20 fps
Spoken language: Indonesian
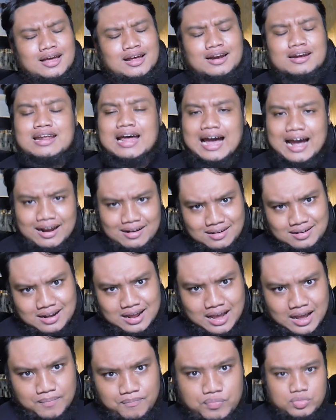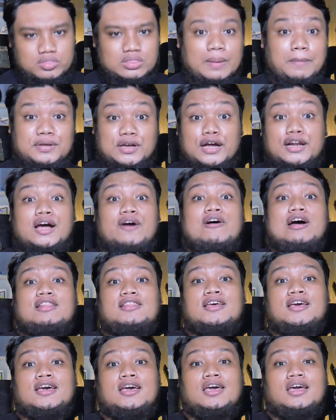ndak ada. Tapi jangan
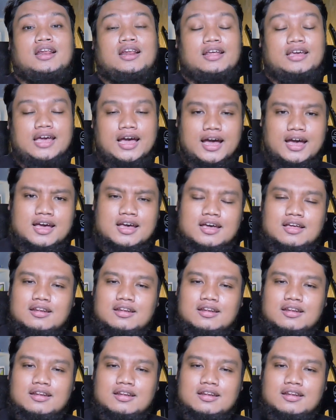khawatir ya.